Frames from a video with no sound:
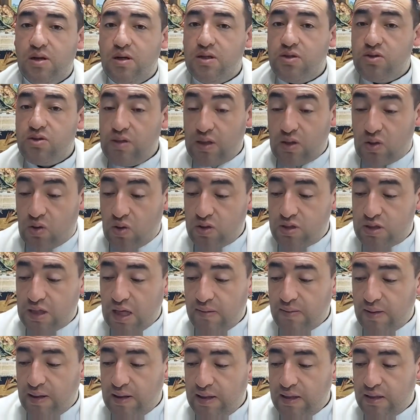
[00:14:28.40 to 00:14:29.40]
Una cosa
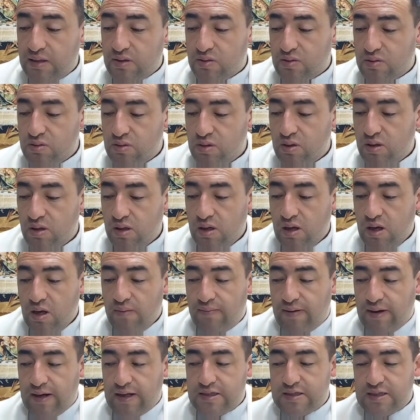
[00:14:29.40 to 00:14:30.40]
del maligno.
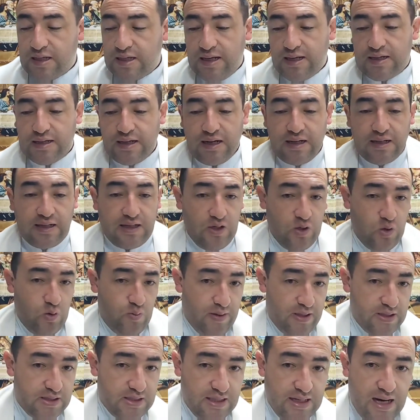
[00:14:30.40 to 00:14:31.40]
Para hacerle creer que no
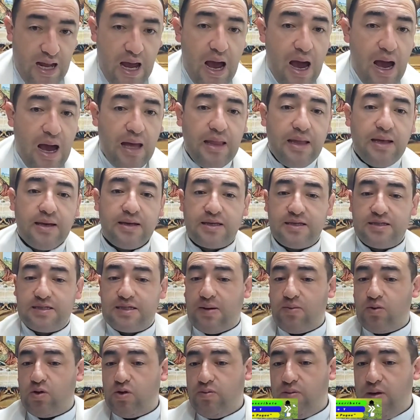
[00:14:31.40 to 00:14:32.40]
pasa nada, que
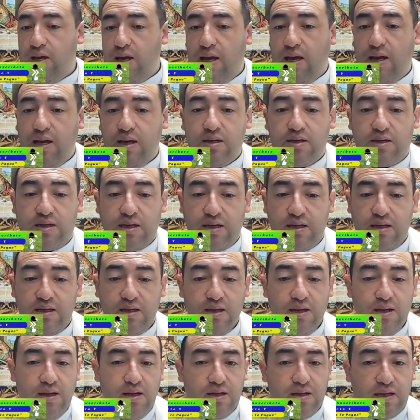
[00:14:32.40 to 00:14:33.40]
está muy bien, que,
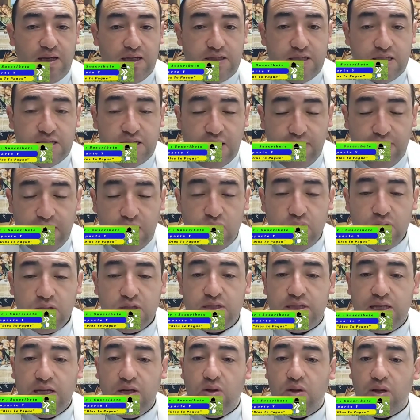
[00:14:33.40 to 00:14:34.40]
que ese es también un
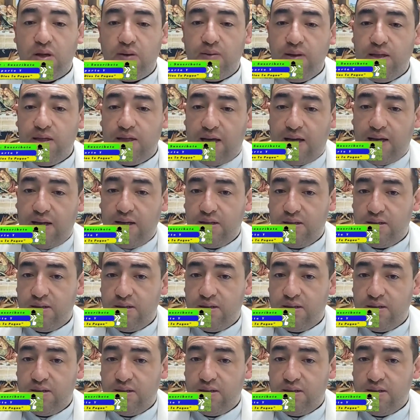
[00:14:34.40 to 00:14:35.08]
estilo de vida.